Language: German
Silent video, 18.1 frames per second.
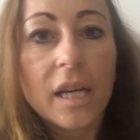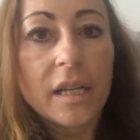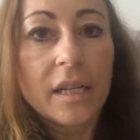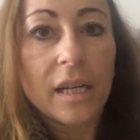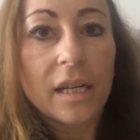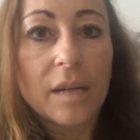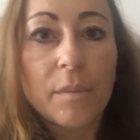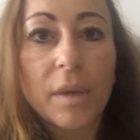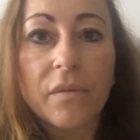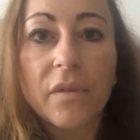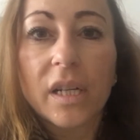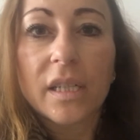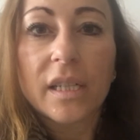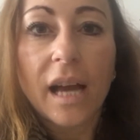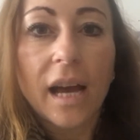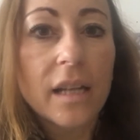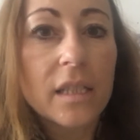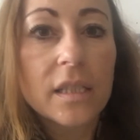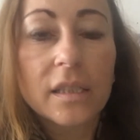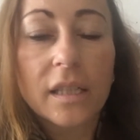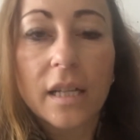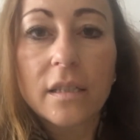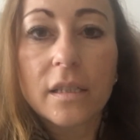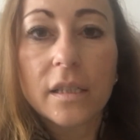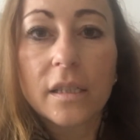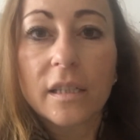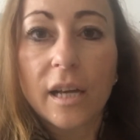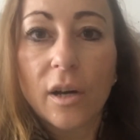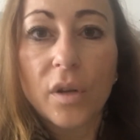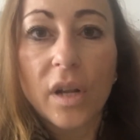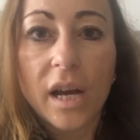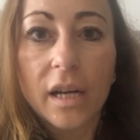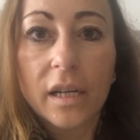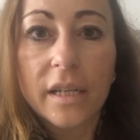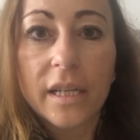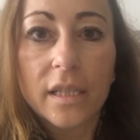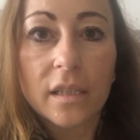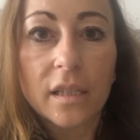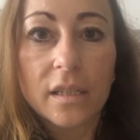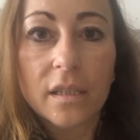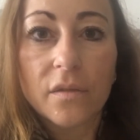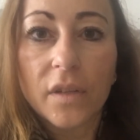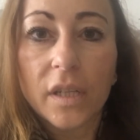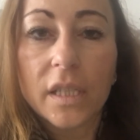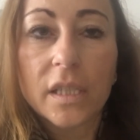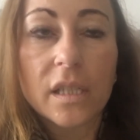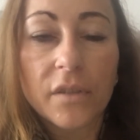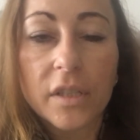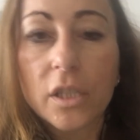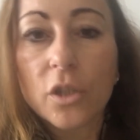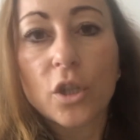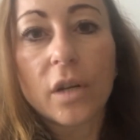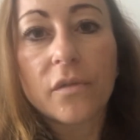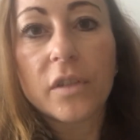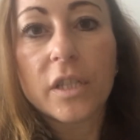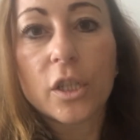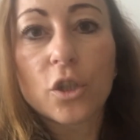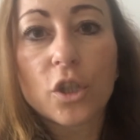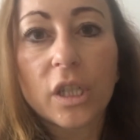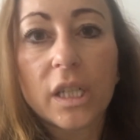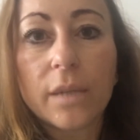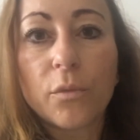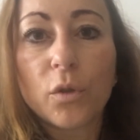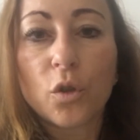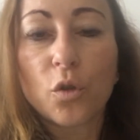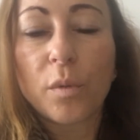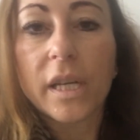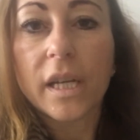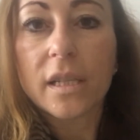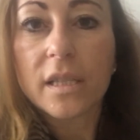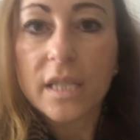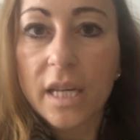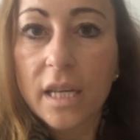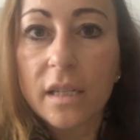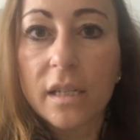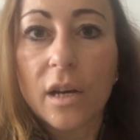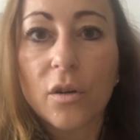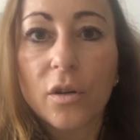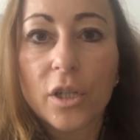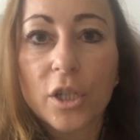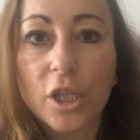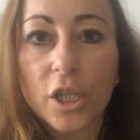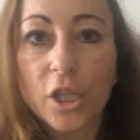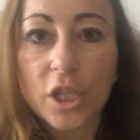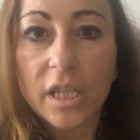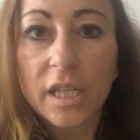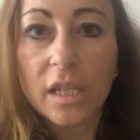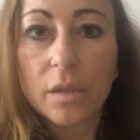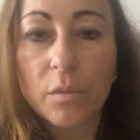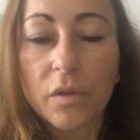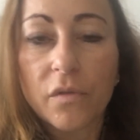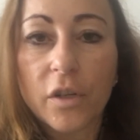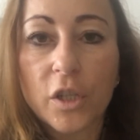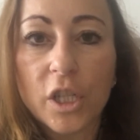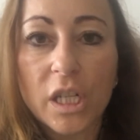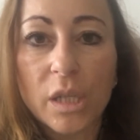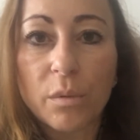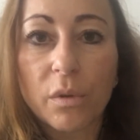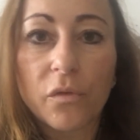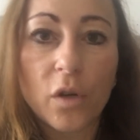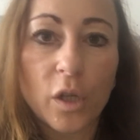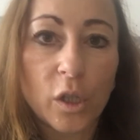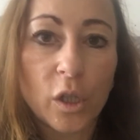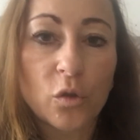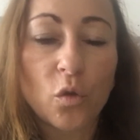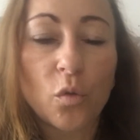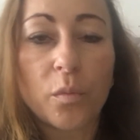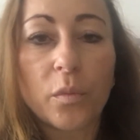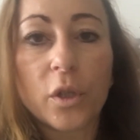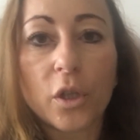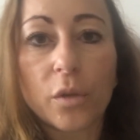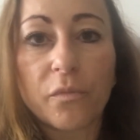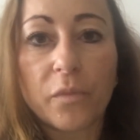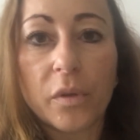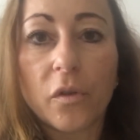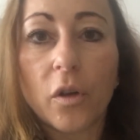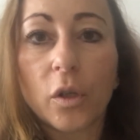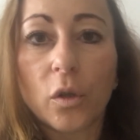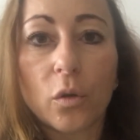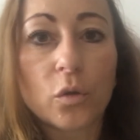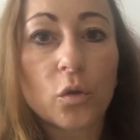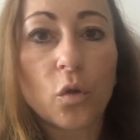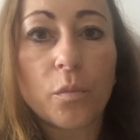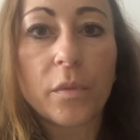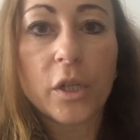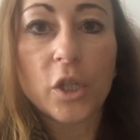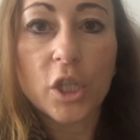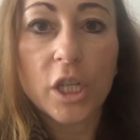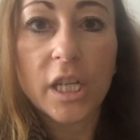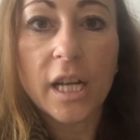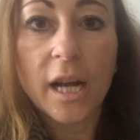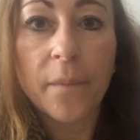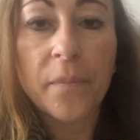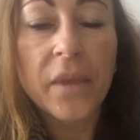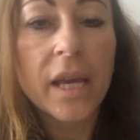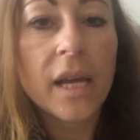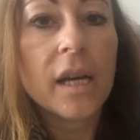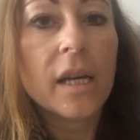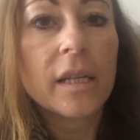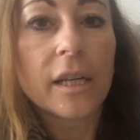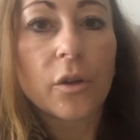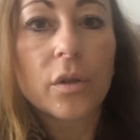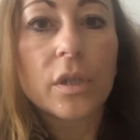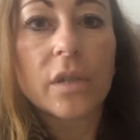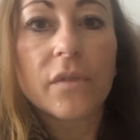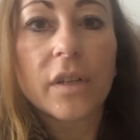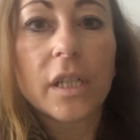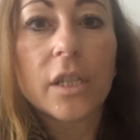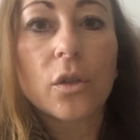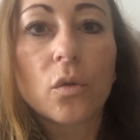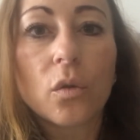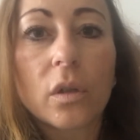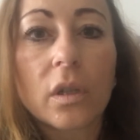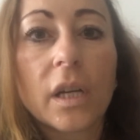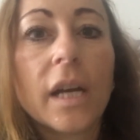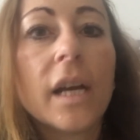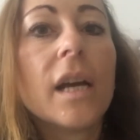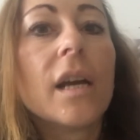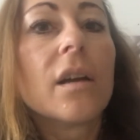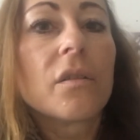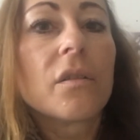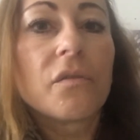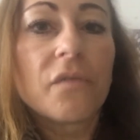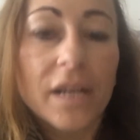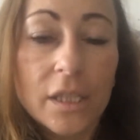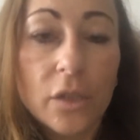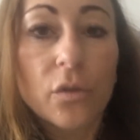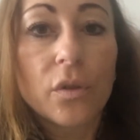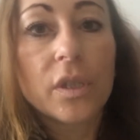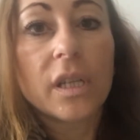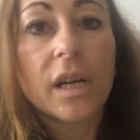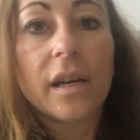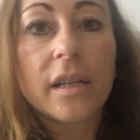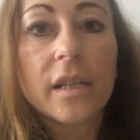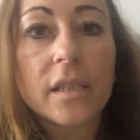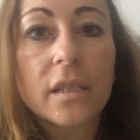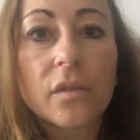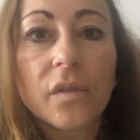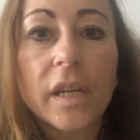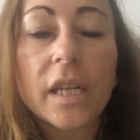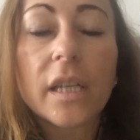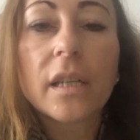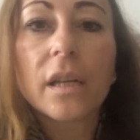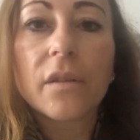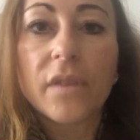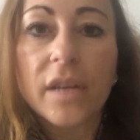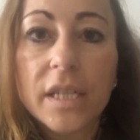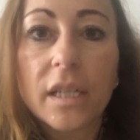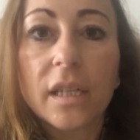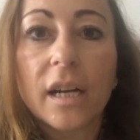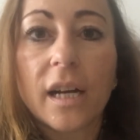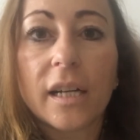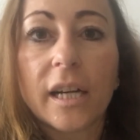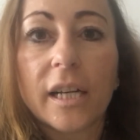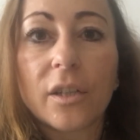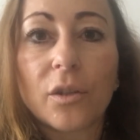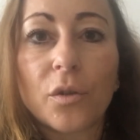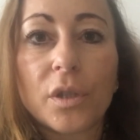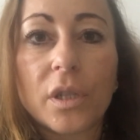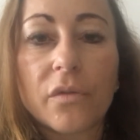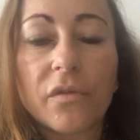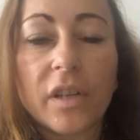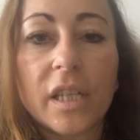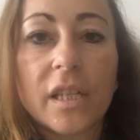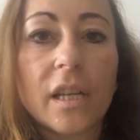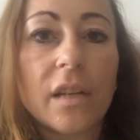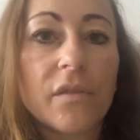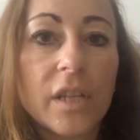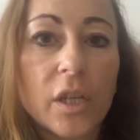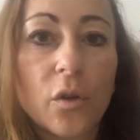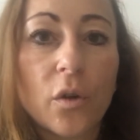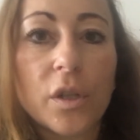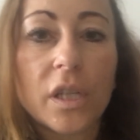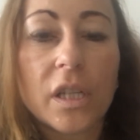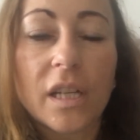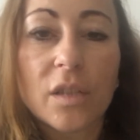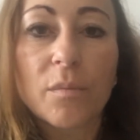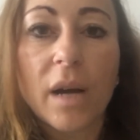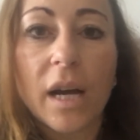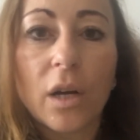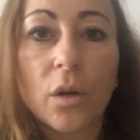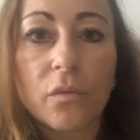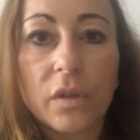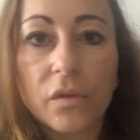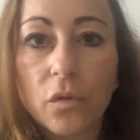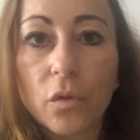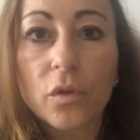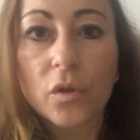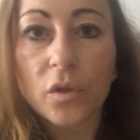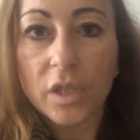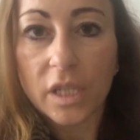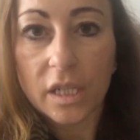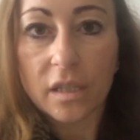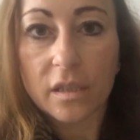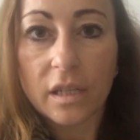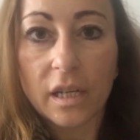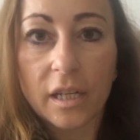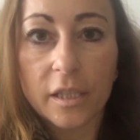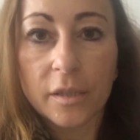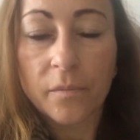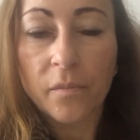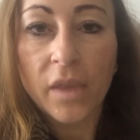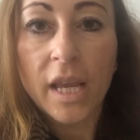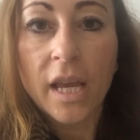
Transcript: Da kann man wirklich alles ganz genau nachlesen. Das ist wirklich sehr wissenschaftlich geschrieben und über Jahrzehnte auch recherchiert mit verschiedenen Bevölkerungsgruppen, Bevölkerungsgruppen in China. Da könnt ihr wirklich gucken, was könnt ihr alles verhindern, welche Krankheiten könnt ihr verhindern, wie könnt ihr das machen und wie funktioniert das alles.